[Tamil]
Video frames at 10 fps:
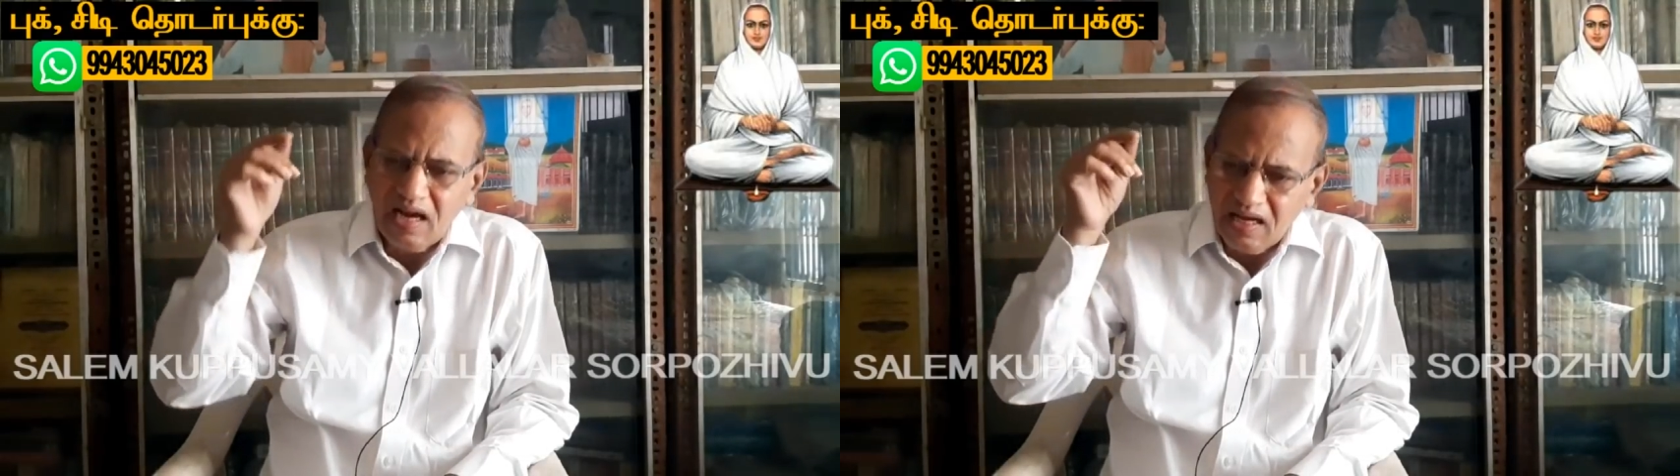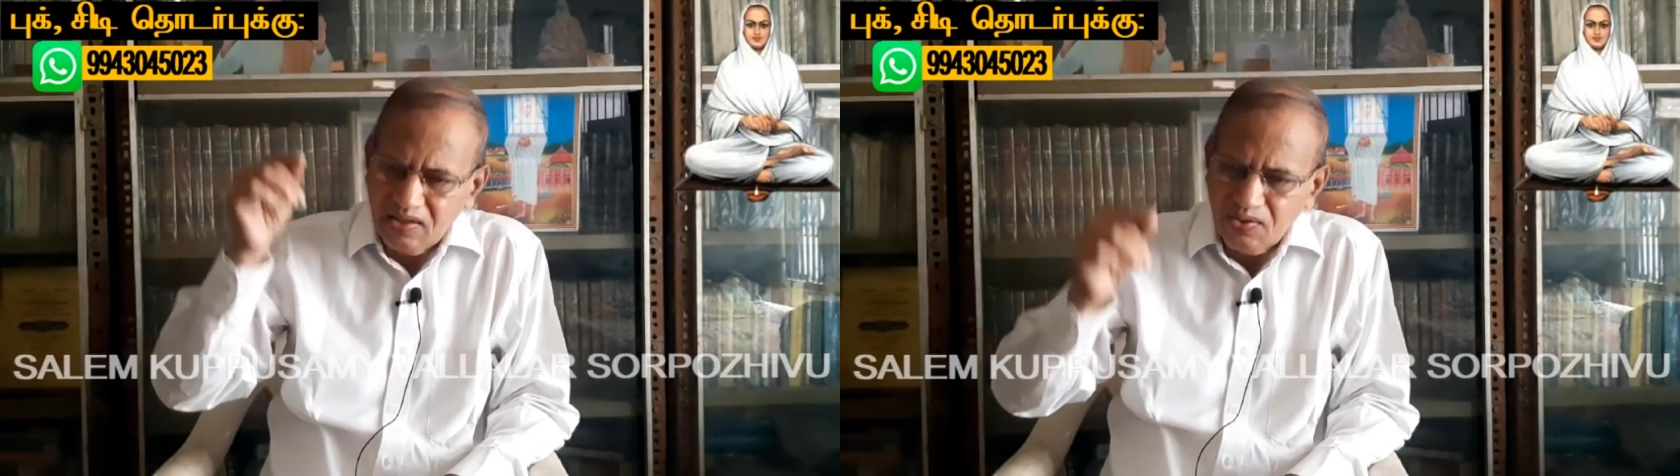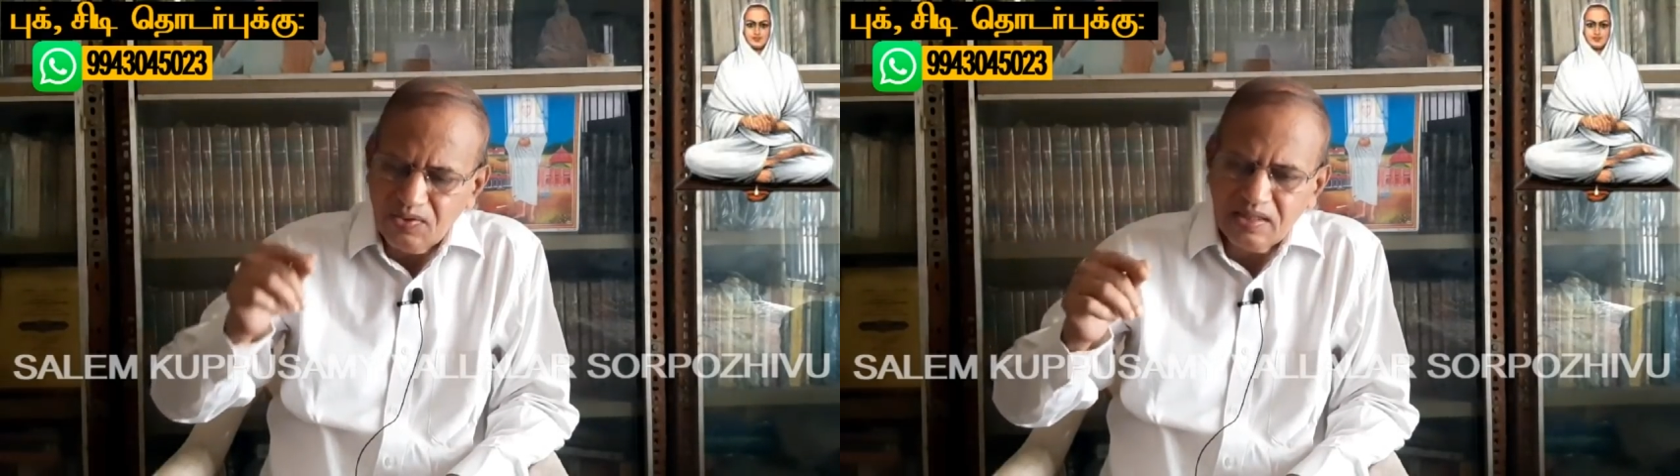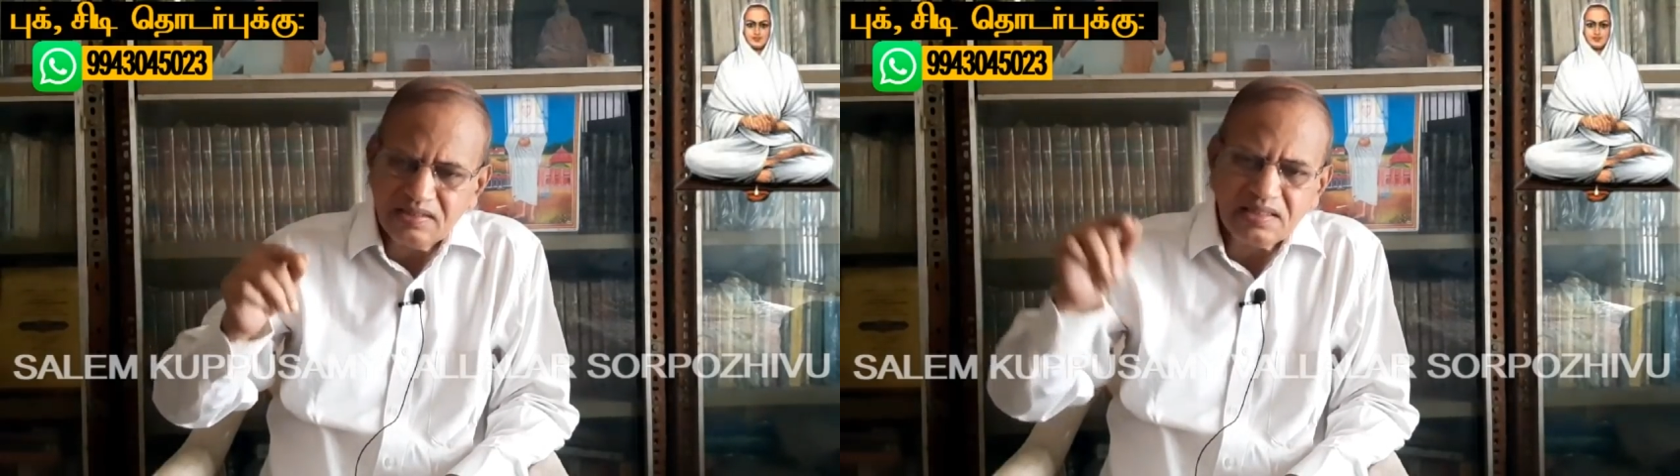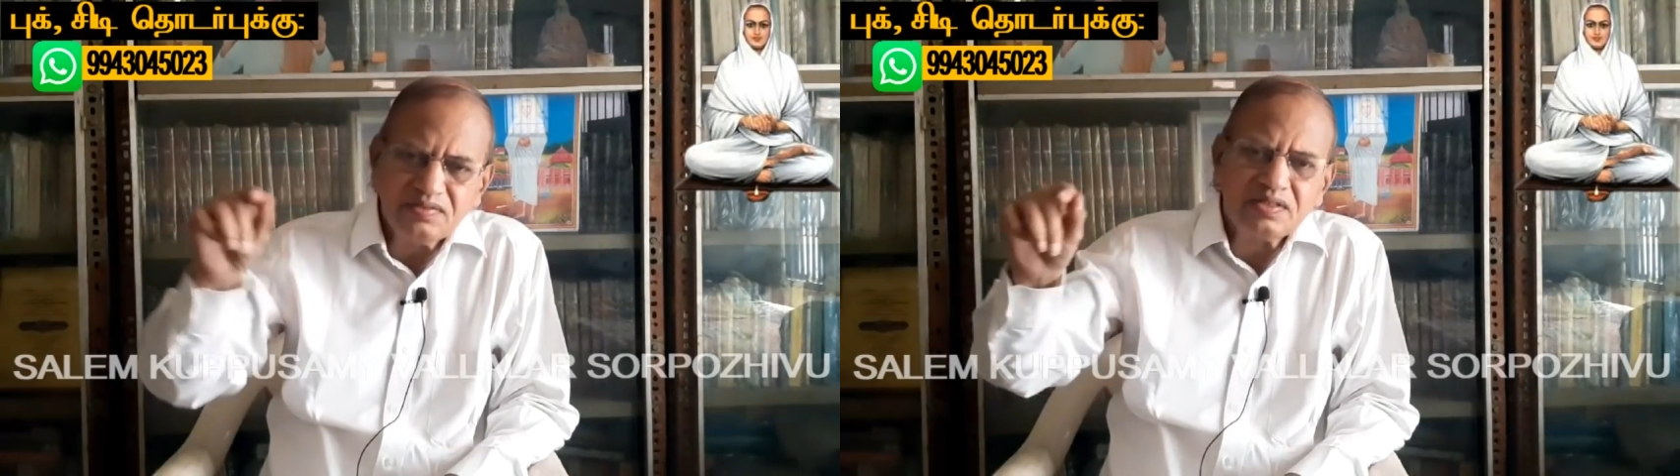அதனுடைய
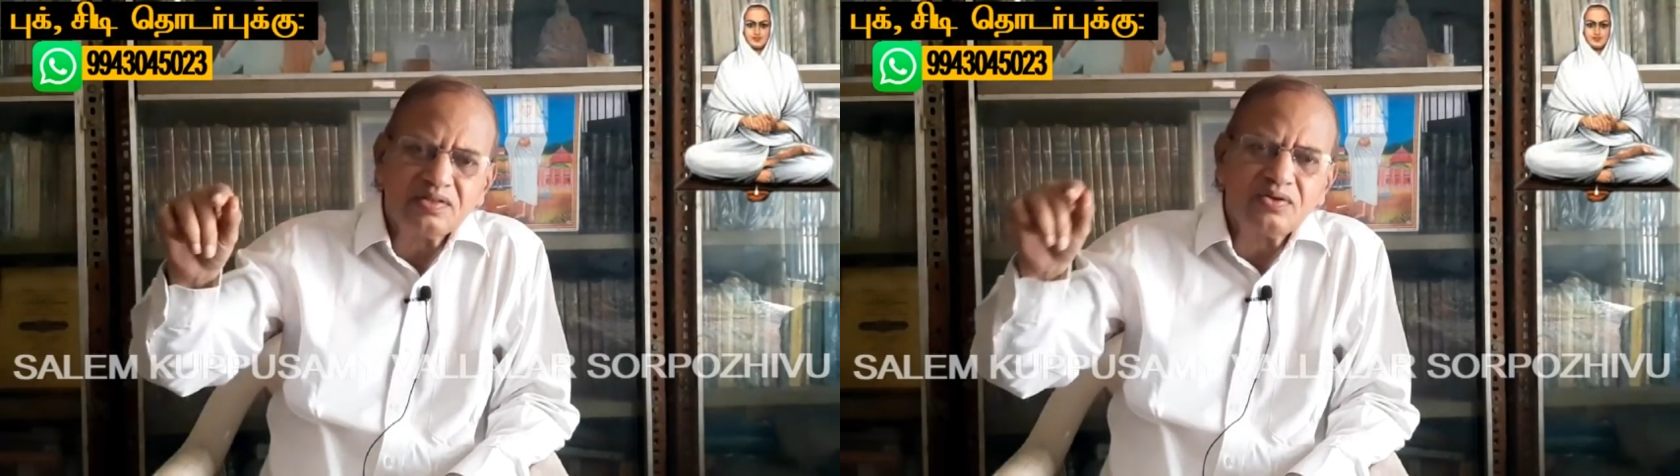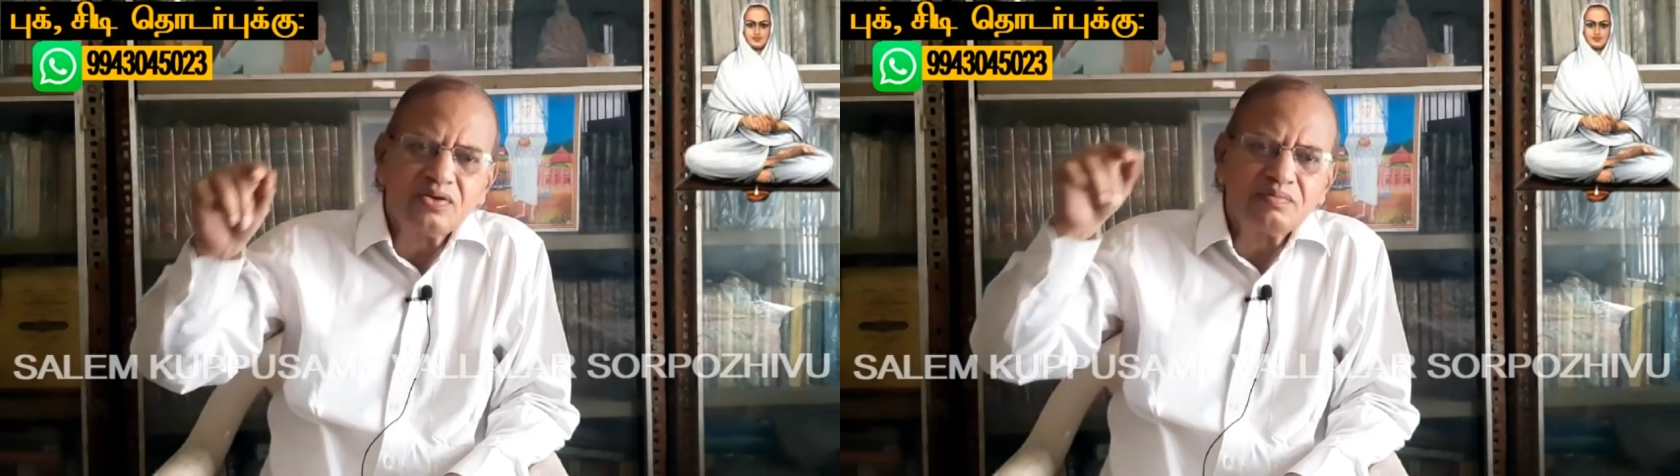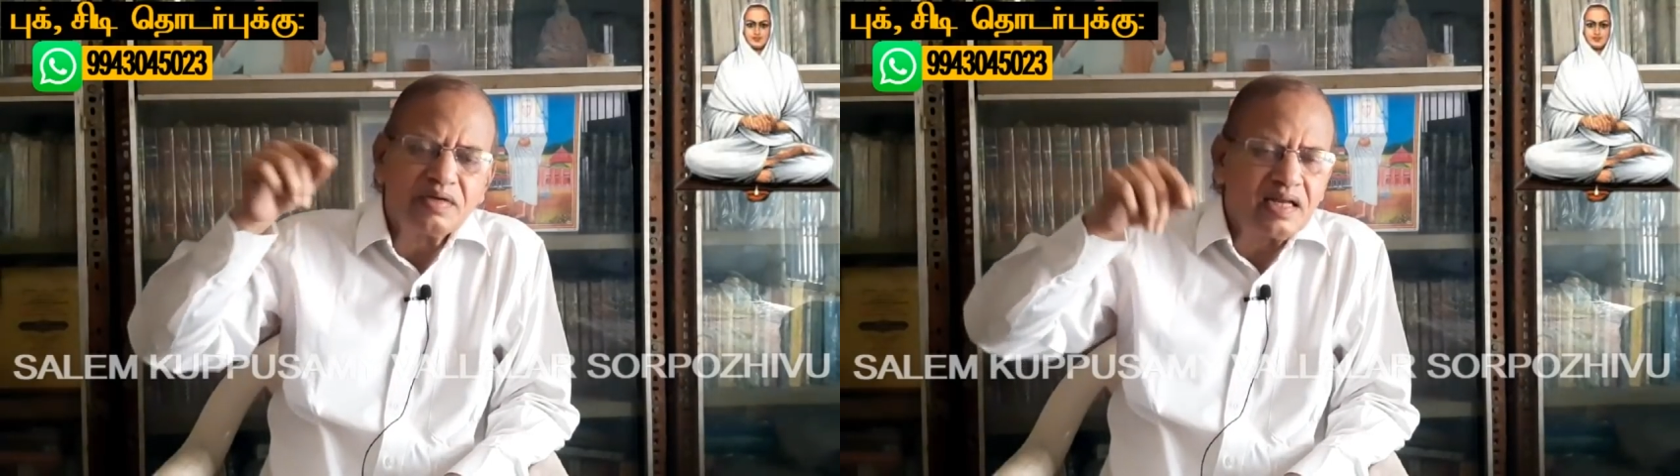ஜீவனுக்குள்ளும்